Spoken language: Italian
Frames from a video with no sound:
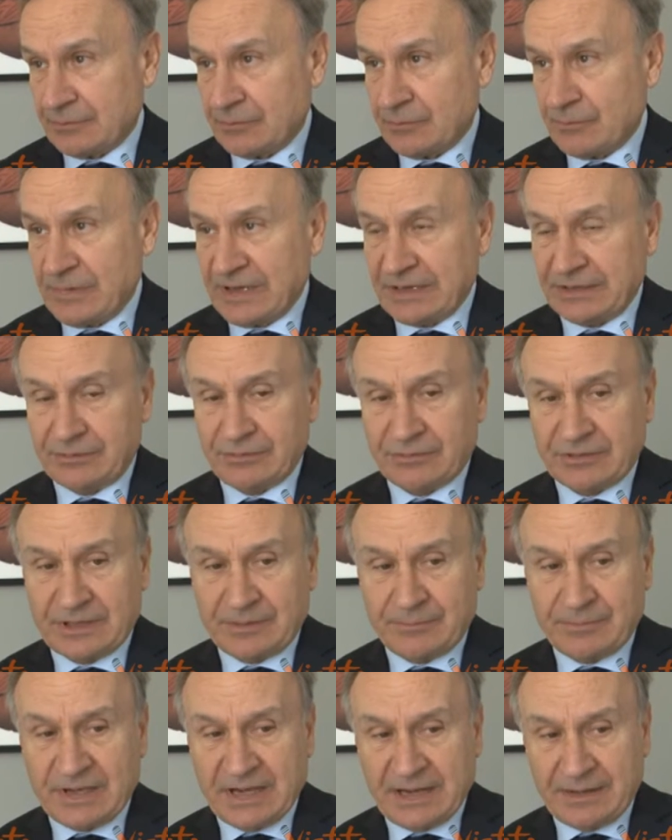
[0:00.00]
Un merito che
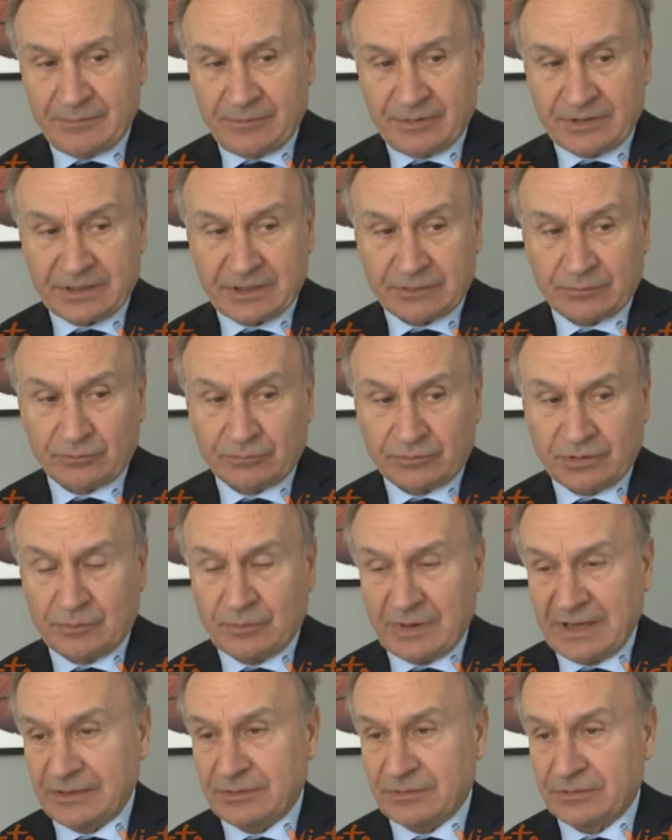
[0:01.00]
abbiamo è che tutti
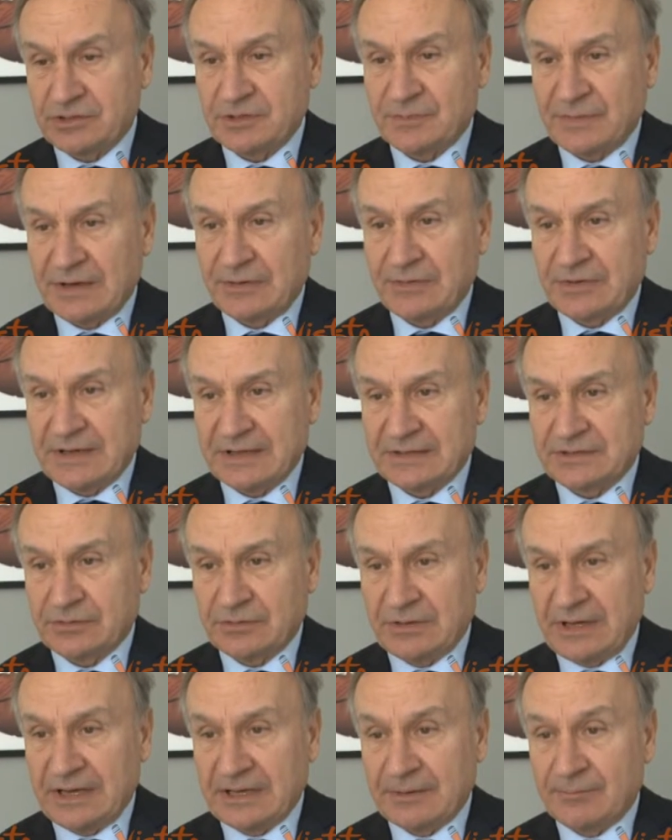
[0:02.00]
quanti oggi parlano di
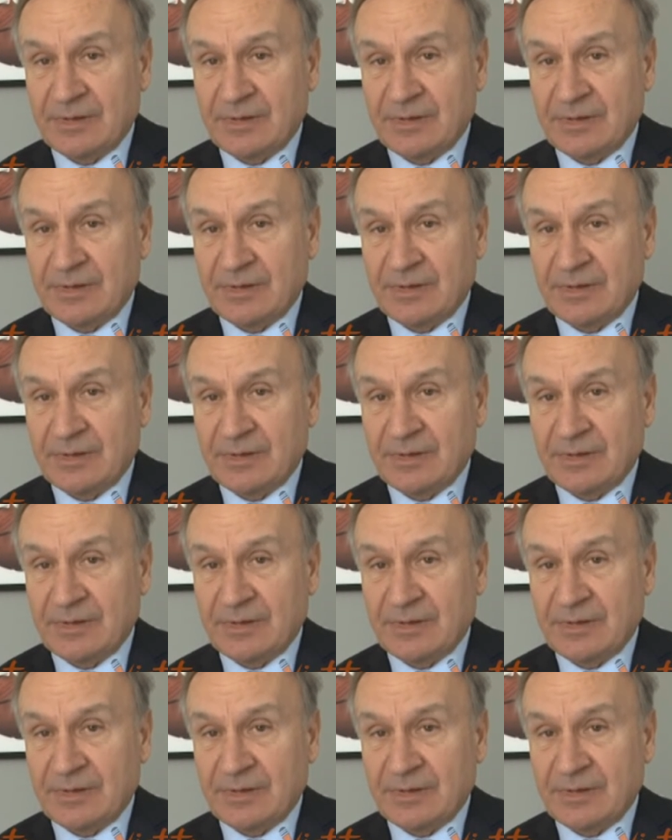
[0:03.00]
nazionale,